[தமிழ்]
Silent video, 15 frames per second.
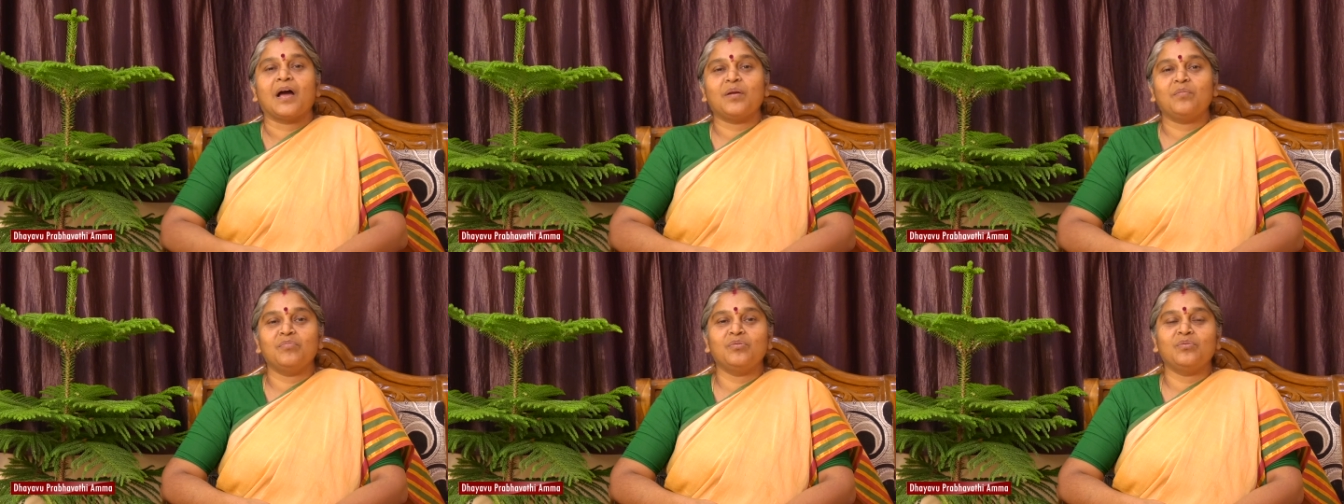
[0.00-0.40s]

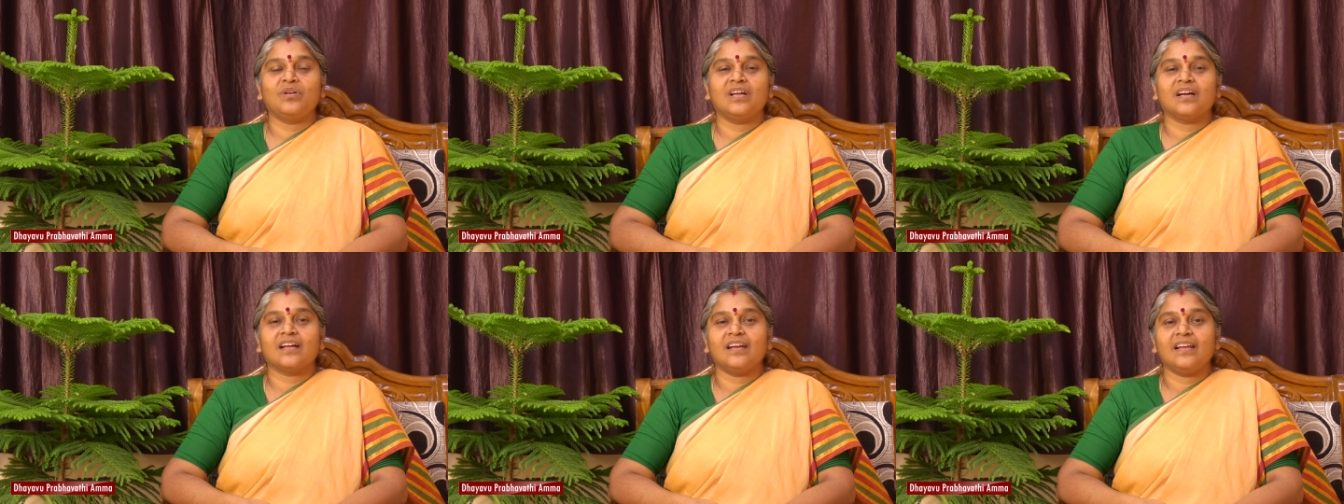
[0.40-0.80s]
அன்பு
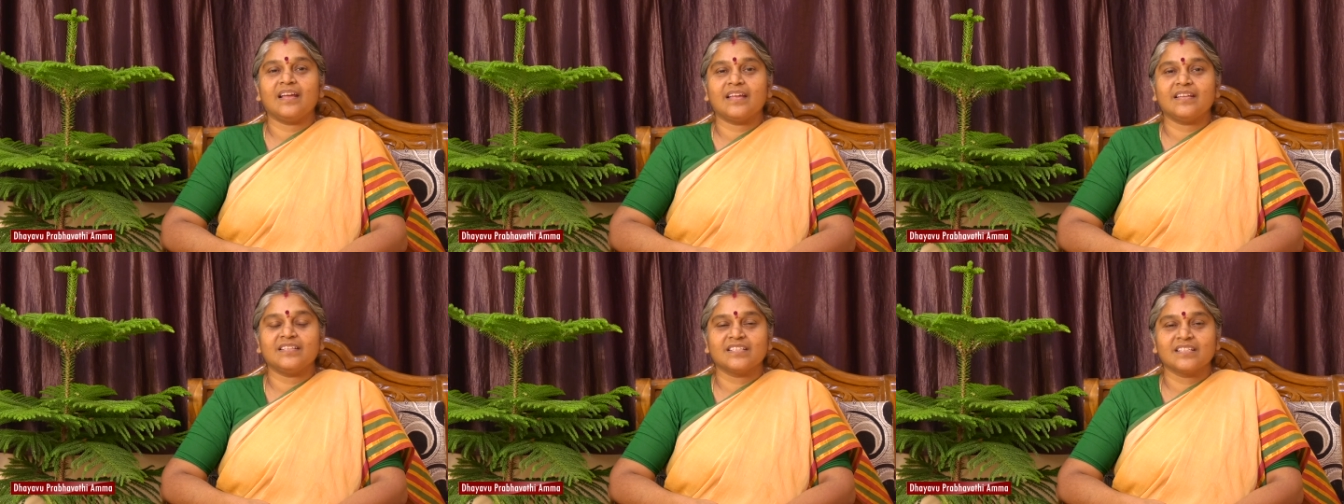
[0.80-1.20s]
உள்ளங்களே
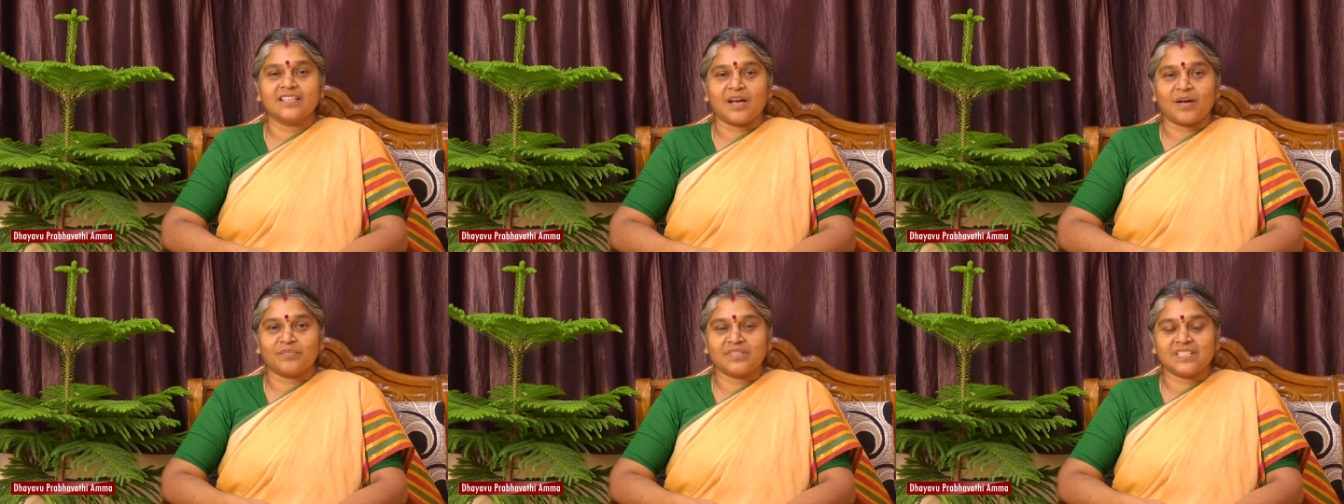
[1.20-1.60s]
இன்று
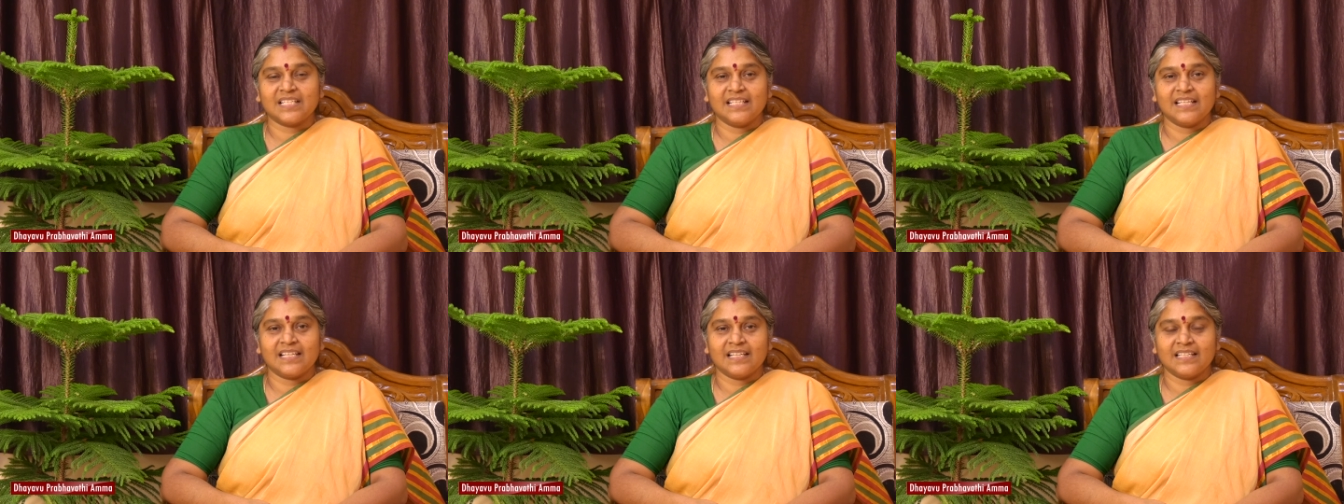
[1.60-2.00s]
நாம்
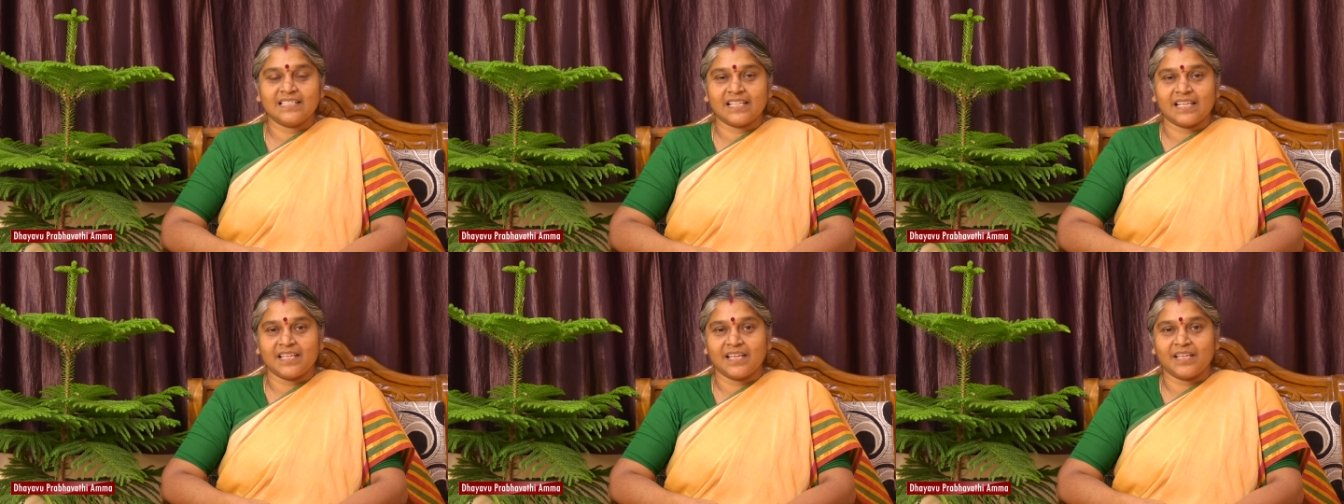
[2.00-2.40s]
சிந்தனை
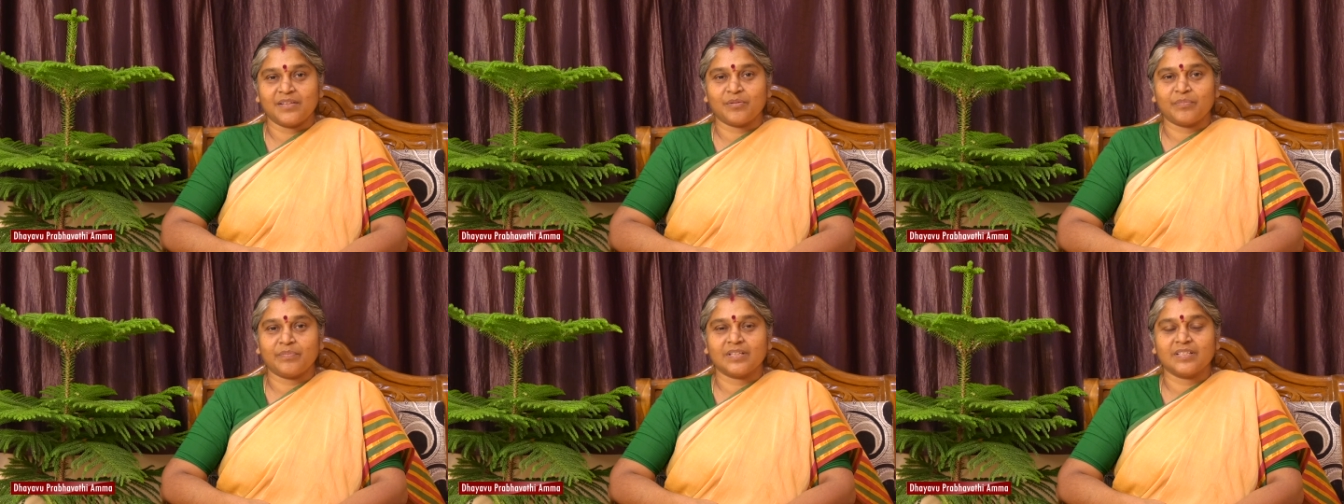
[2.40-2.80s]
செய்ய
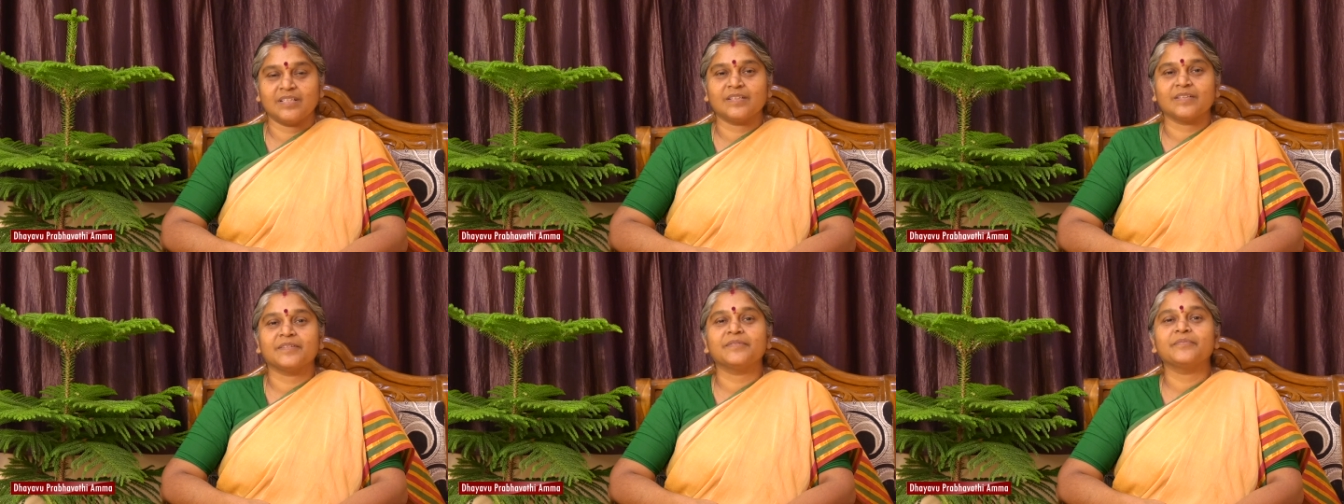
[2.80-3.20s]

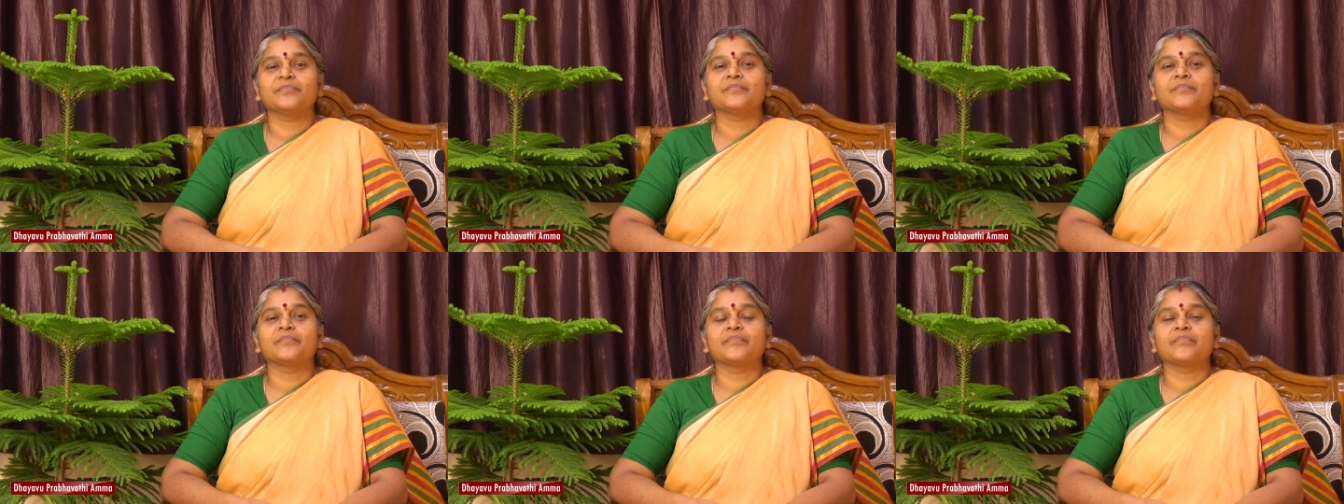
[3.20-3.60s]
இருப்பது
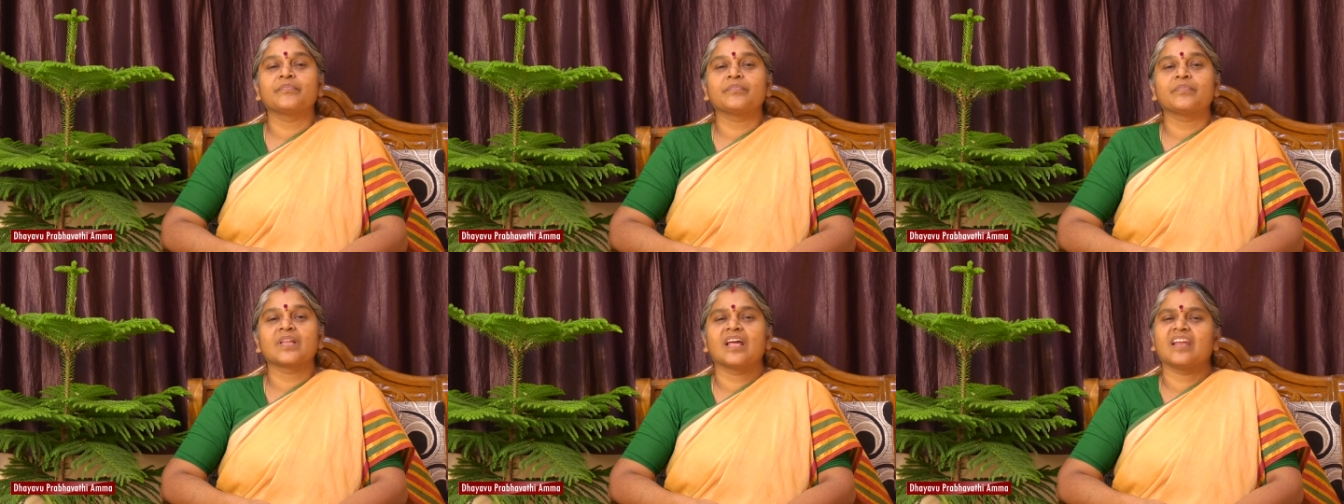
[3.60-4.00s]

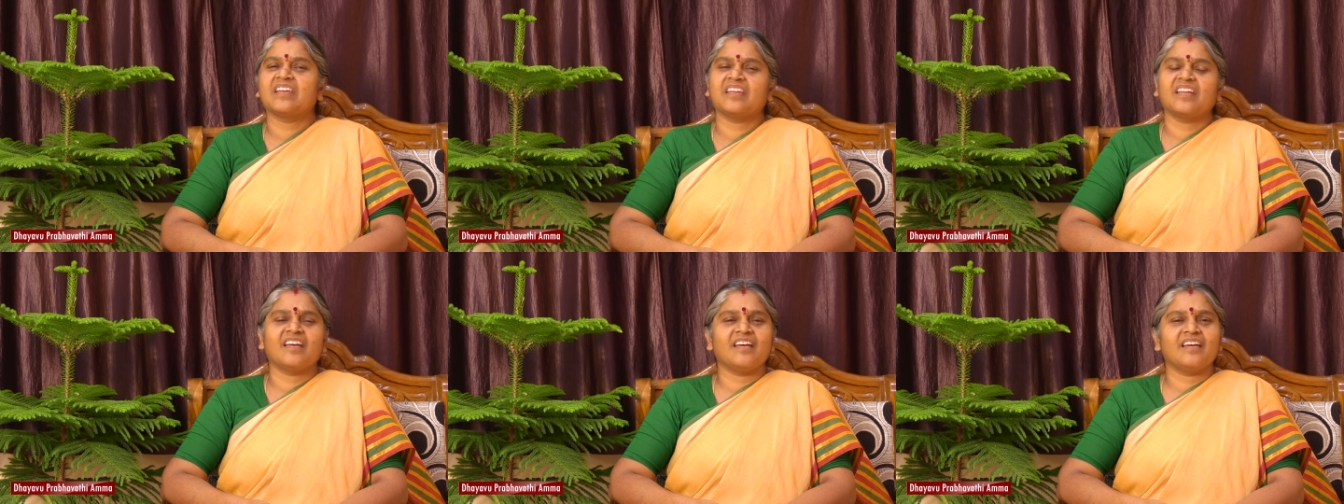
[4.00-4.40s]

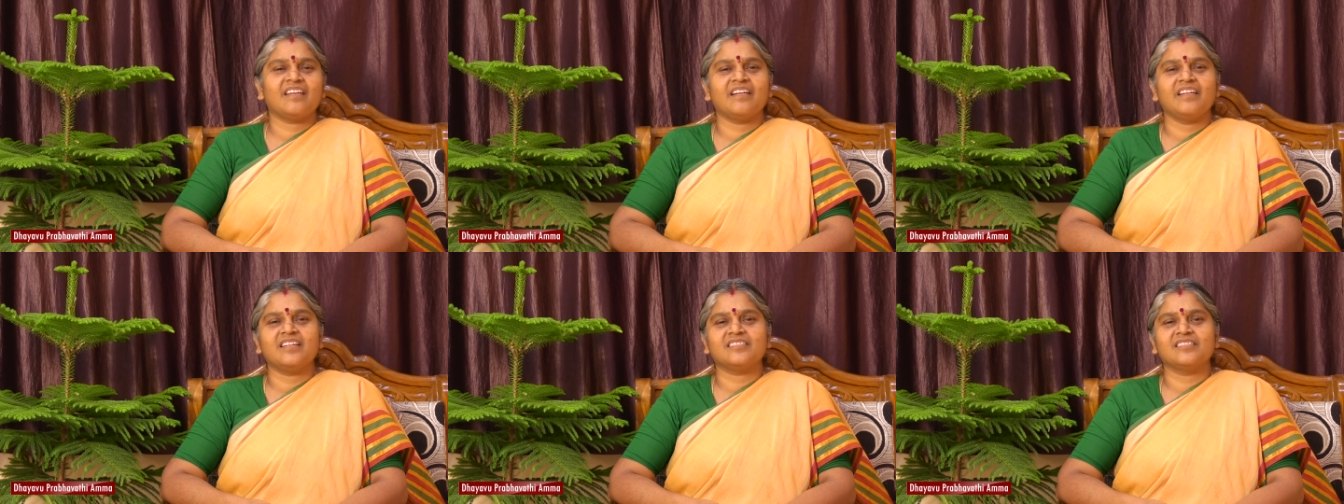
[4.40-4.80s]

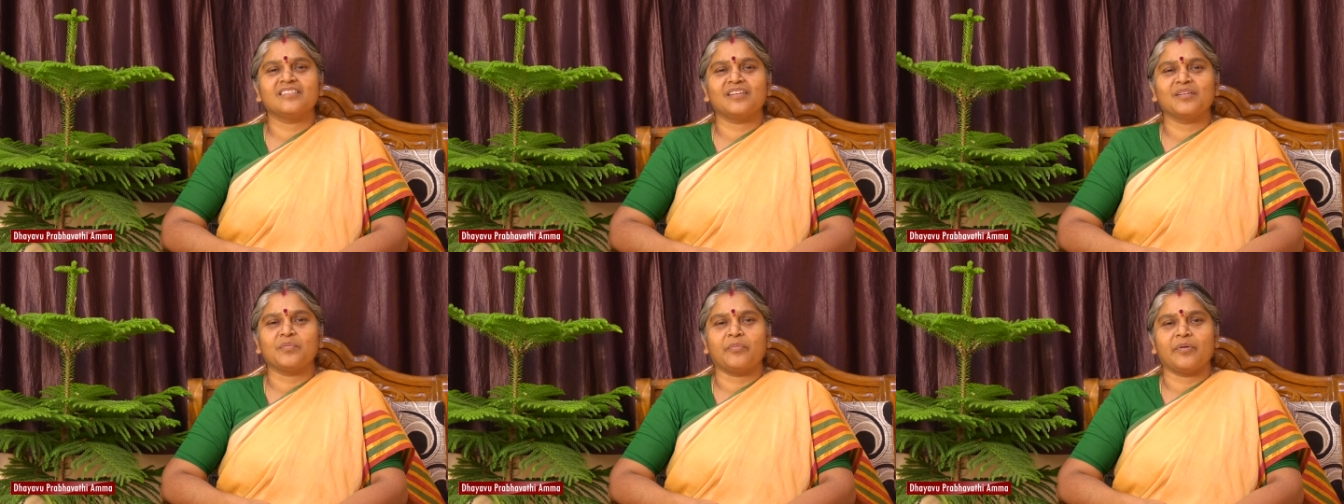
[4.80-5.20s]
நேரடியாக
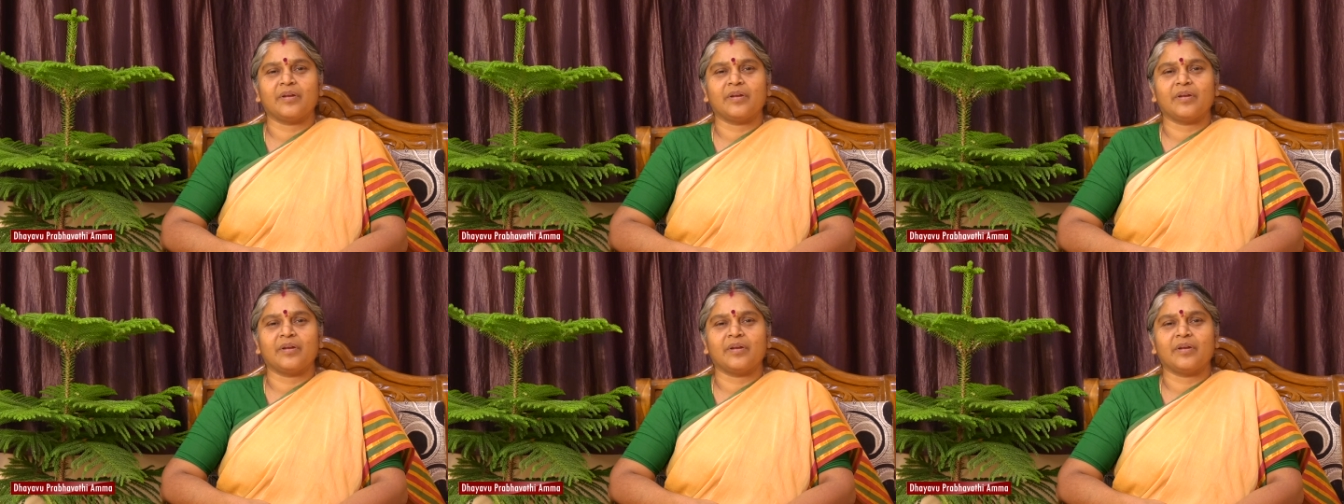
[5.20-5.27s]
சிந்தனைக்கு